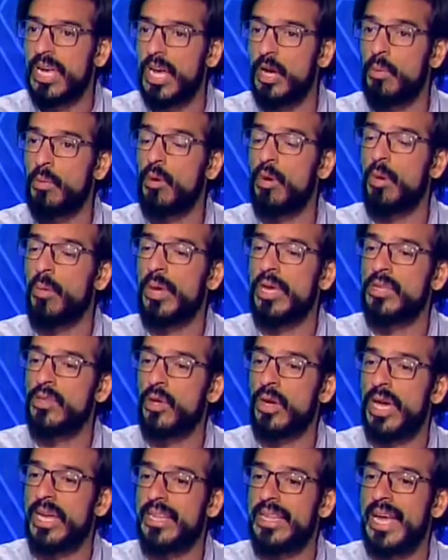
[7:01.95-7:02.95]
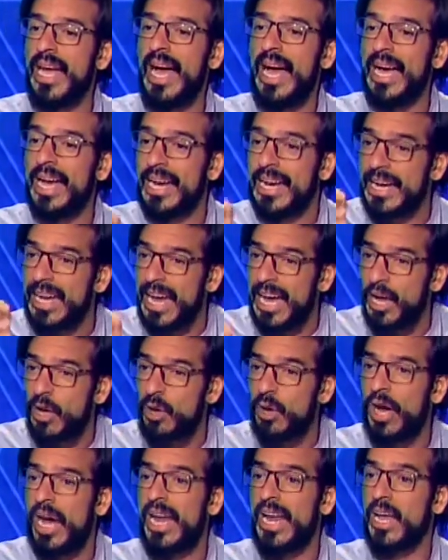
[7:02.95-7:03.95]
que es un movimiento que está
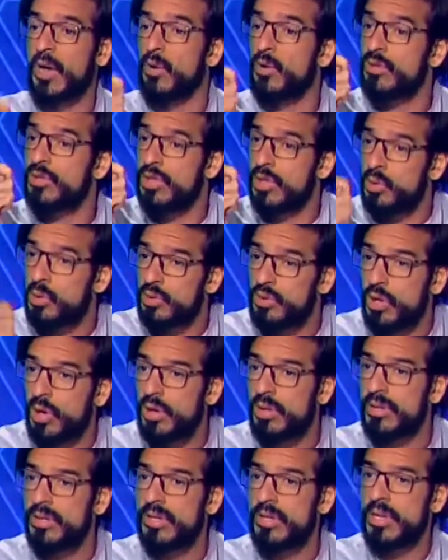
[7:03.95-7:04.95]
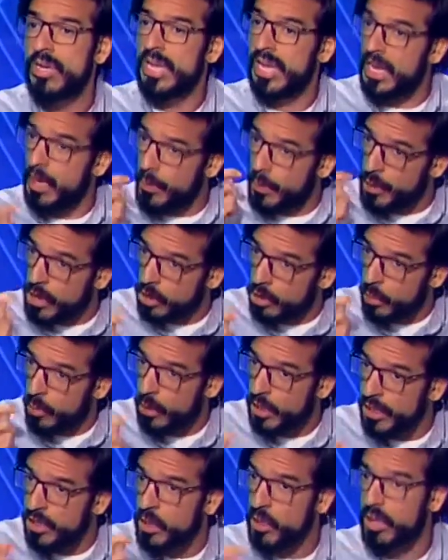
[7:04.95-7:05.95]
anclado a la Constitución, que es el proyecto
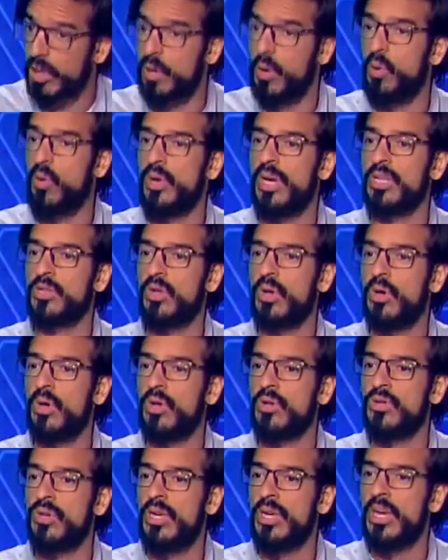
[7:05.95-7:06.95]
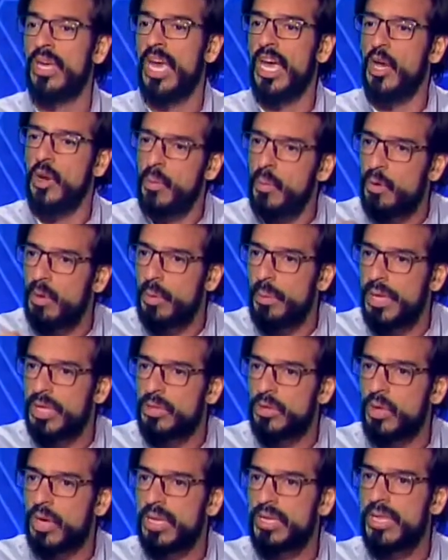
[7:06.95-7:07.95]
político que nos une a todos, es un
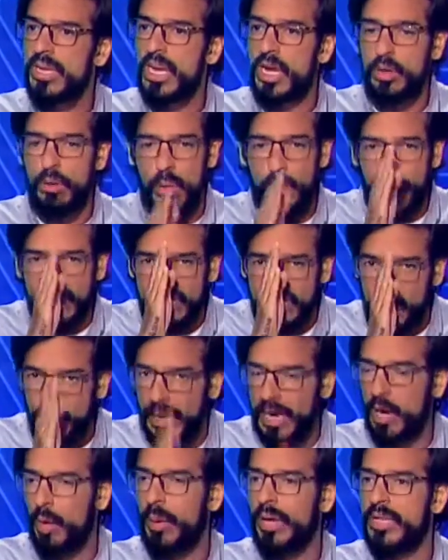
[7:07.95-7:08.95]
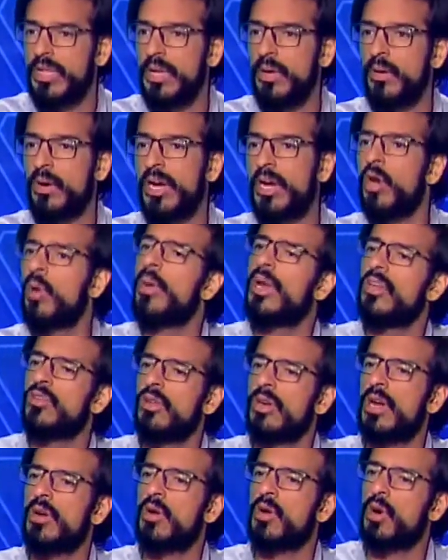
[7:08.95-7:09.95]
movimiento que tiene como principal objetivo que los
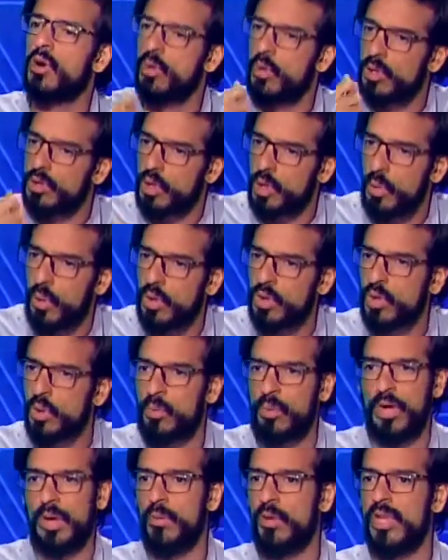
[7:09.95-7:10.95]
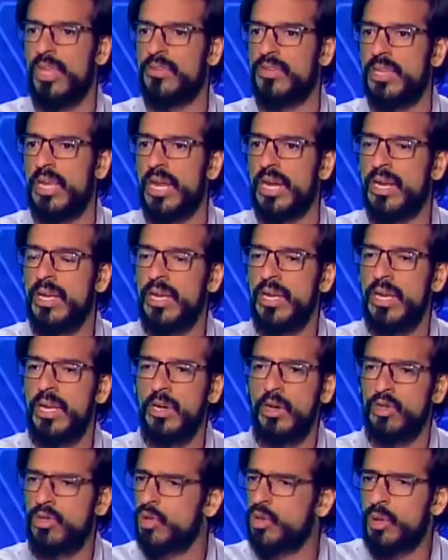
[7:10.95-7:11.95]
venezolanos con nuestro voto podamos decidir.
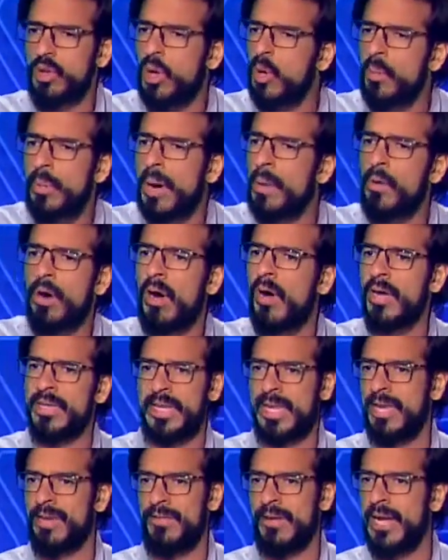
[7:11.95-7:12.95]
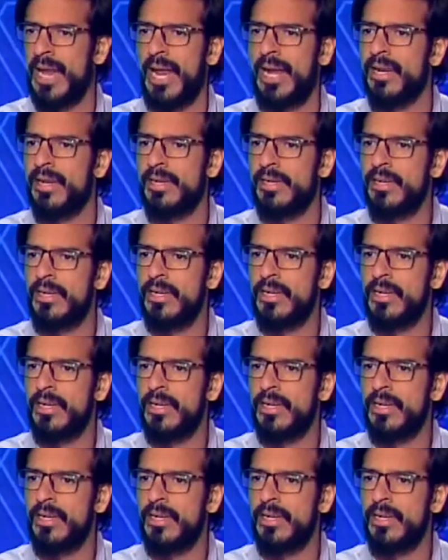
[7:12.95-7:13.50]
Nosotros no upamos a batallas finales.